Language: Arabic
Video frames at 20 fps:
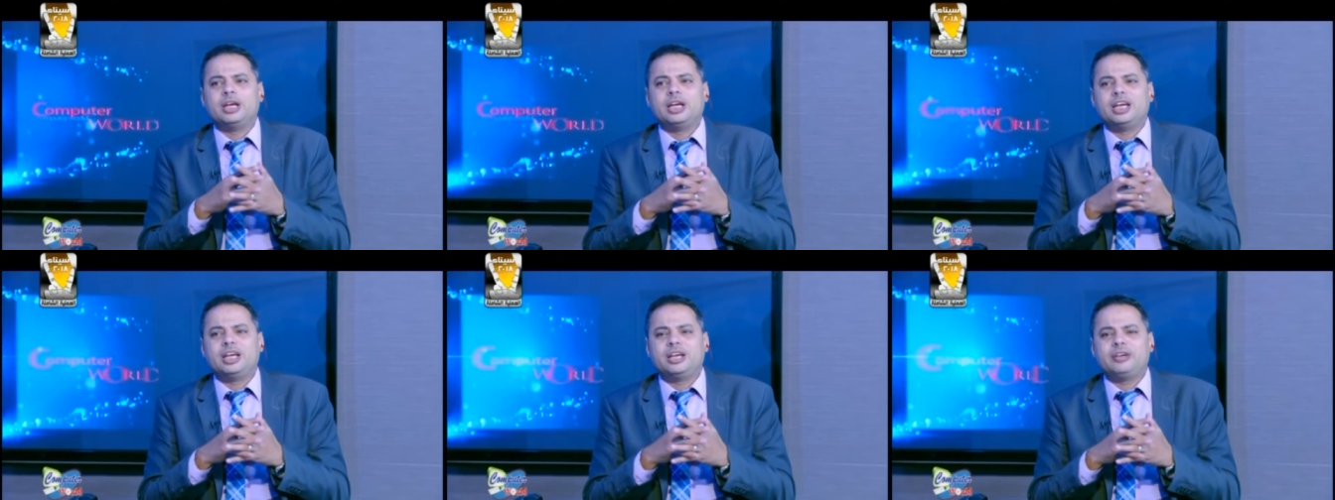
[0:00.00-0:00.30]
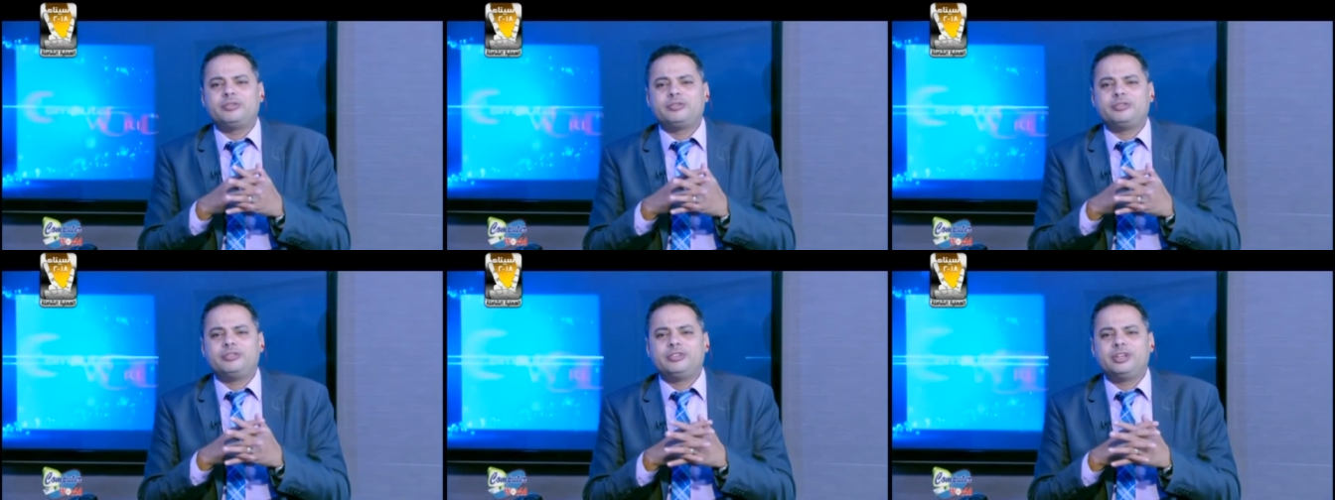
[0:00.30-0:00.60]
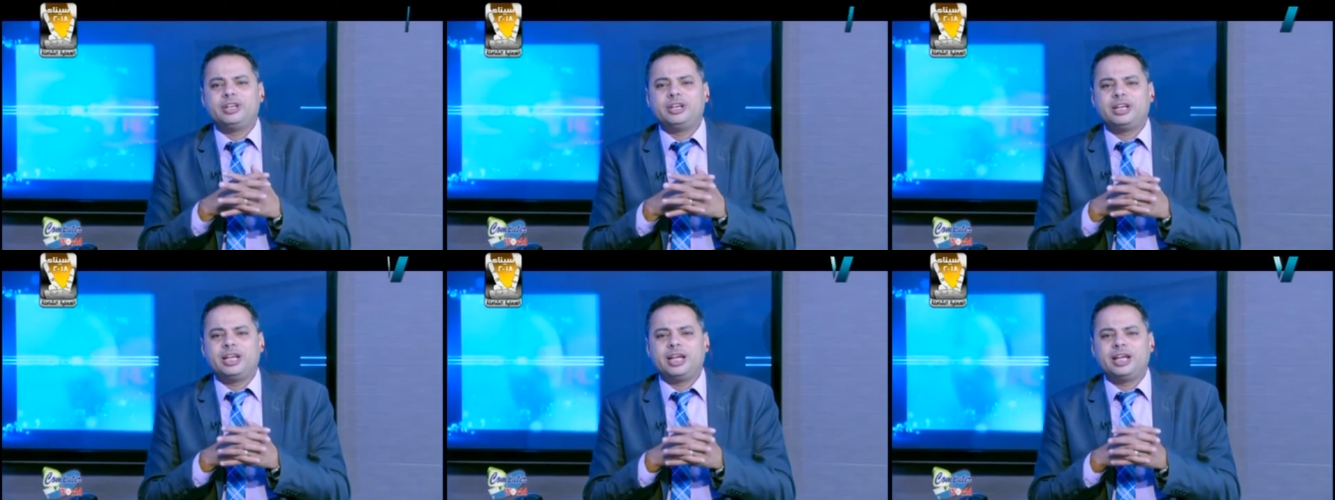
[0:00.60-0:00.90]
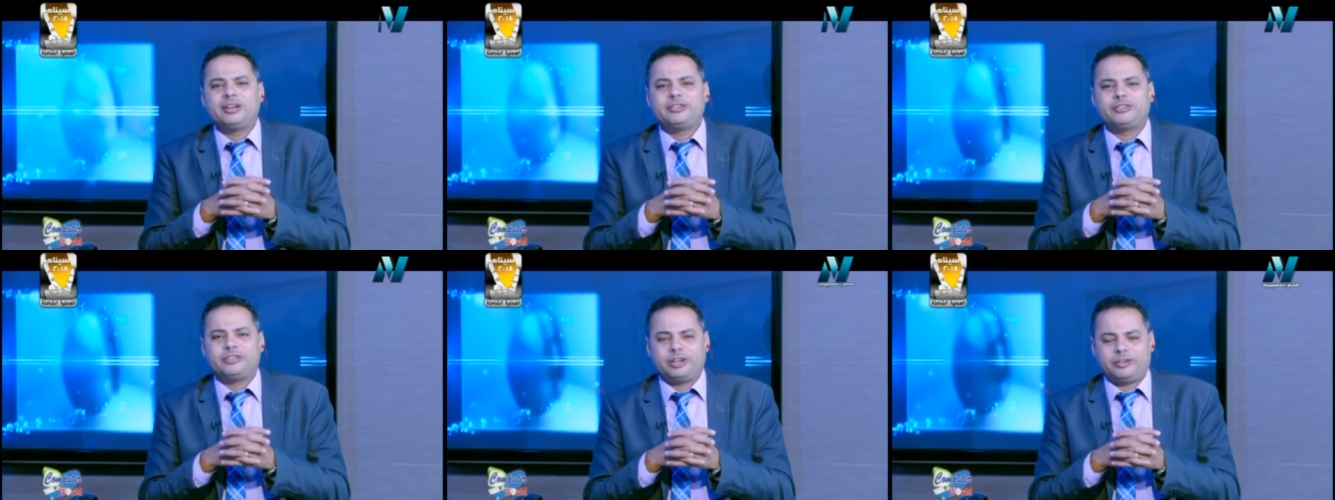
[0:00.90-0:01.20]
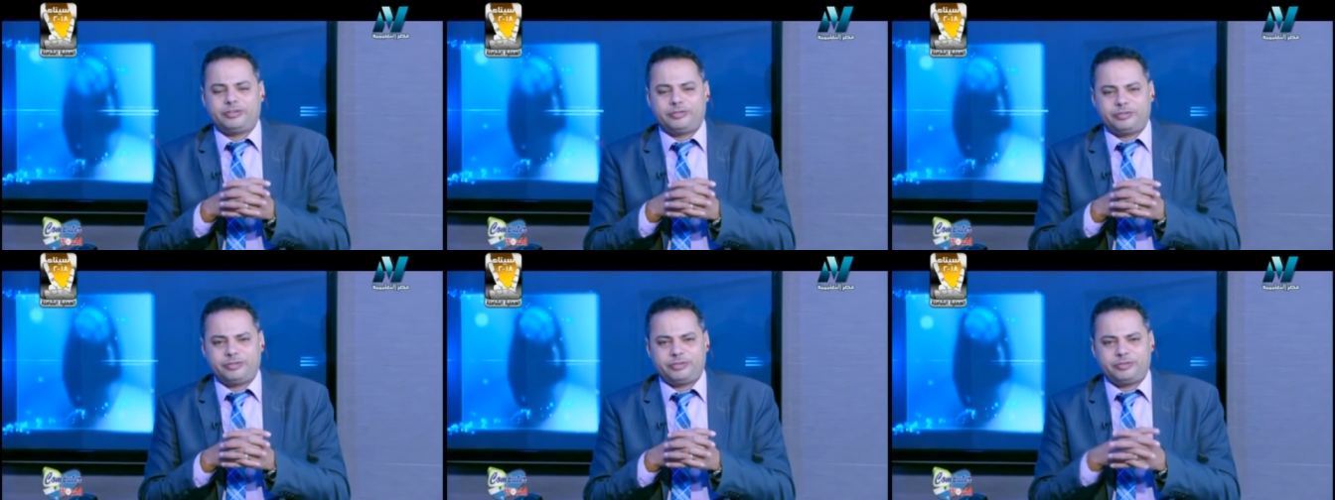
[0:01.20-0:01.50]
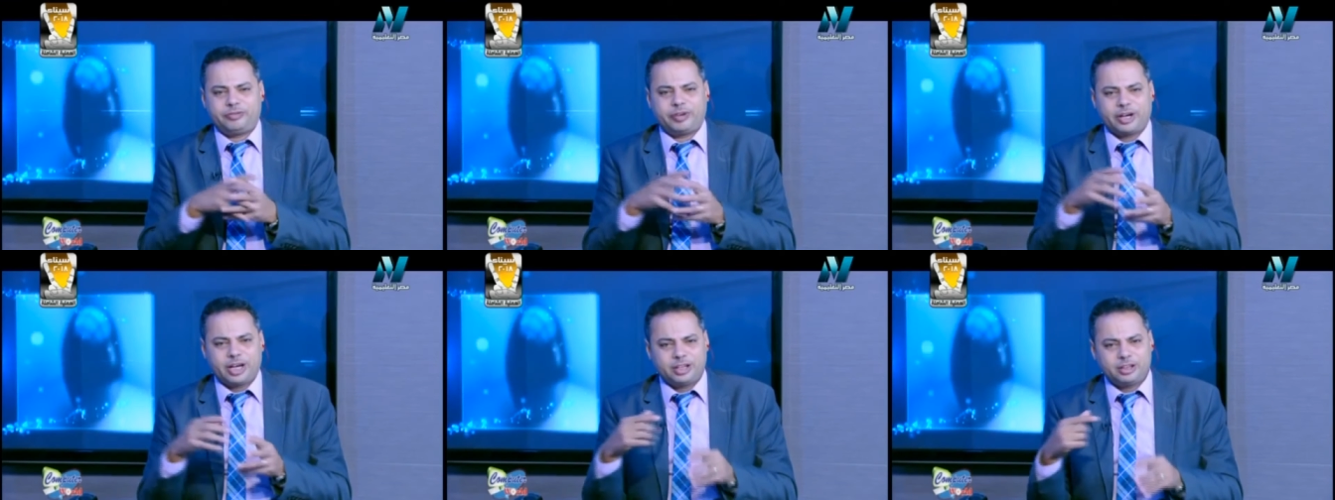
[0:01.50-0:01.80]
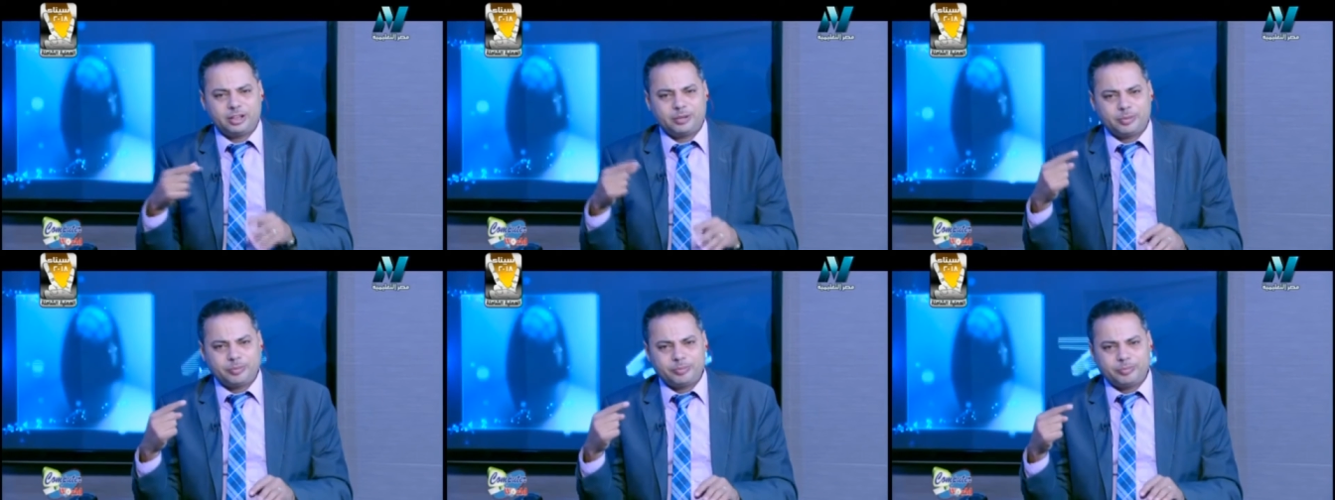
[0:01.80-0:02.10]
اف زين الس اف فكانت
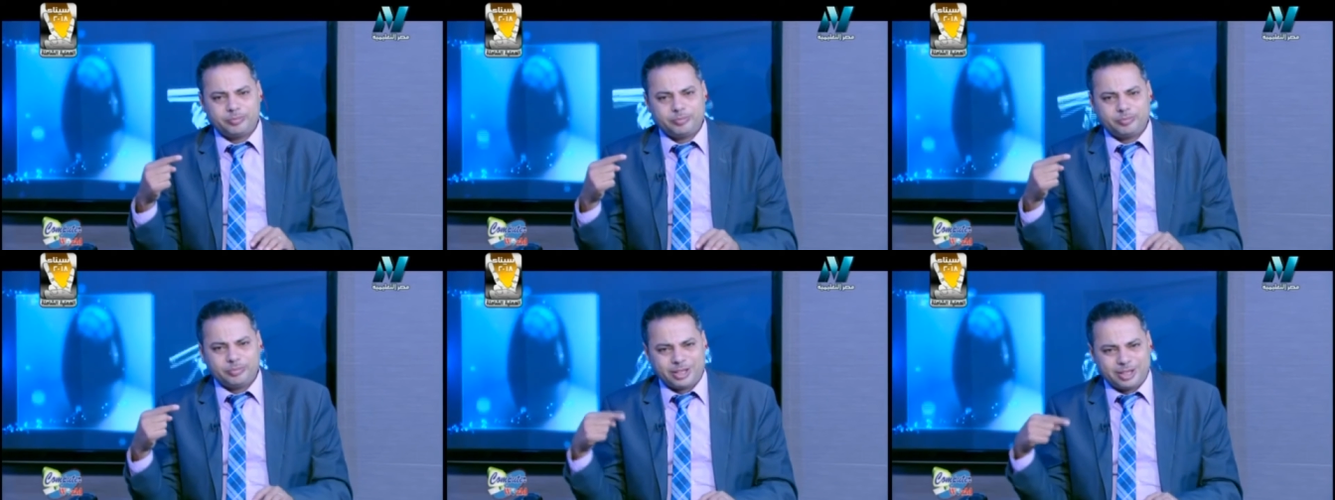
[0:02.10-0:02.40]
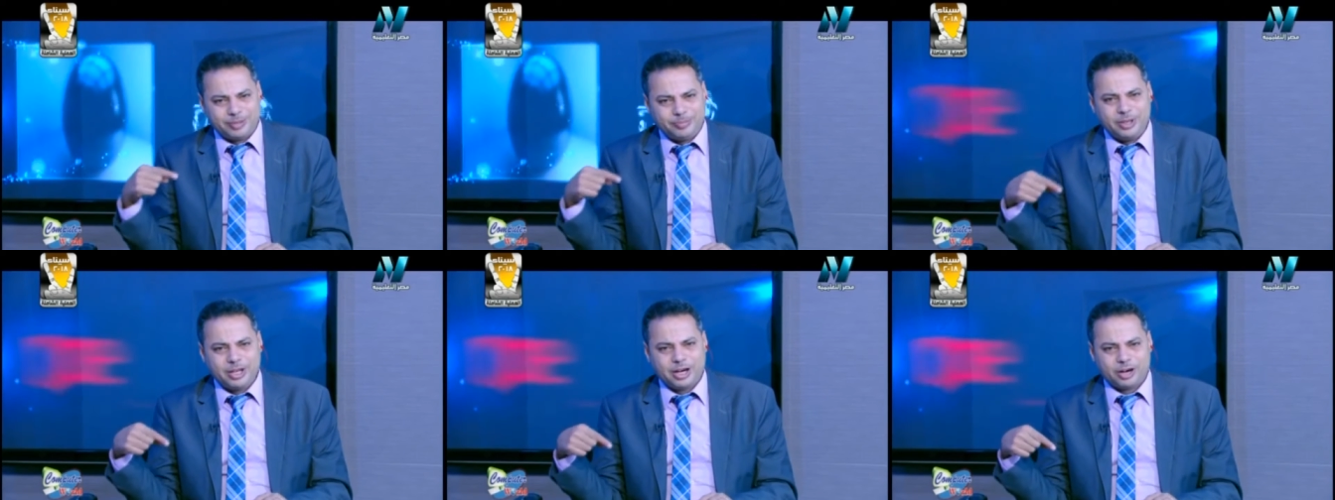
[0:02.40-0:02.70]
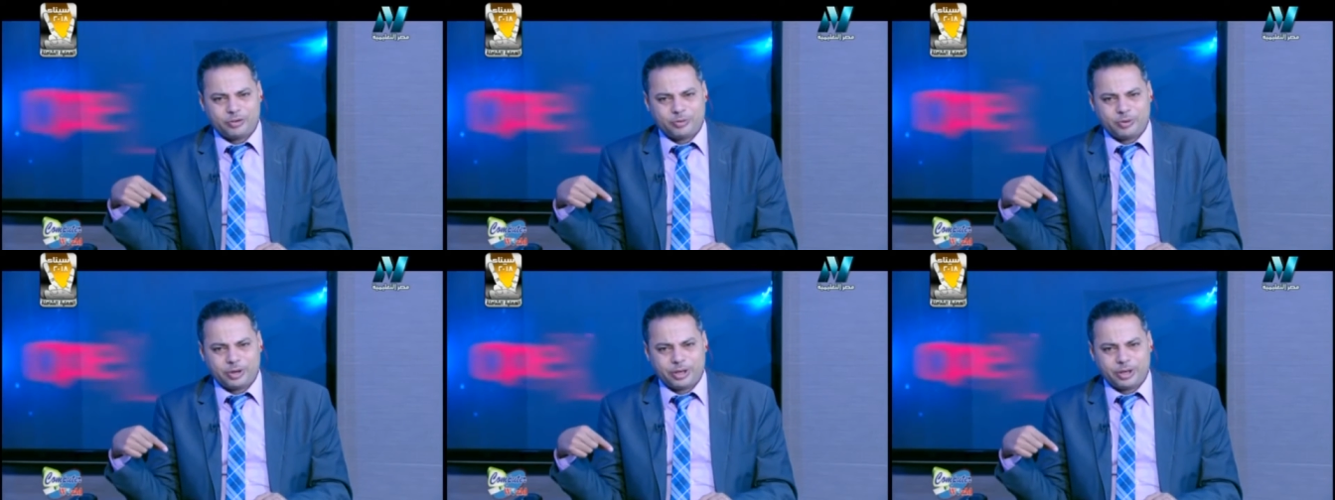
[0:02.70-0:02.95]
طبعا كبيره شويه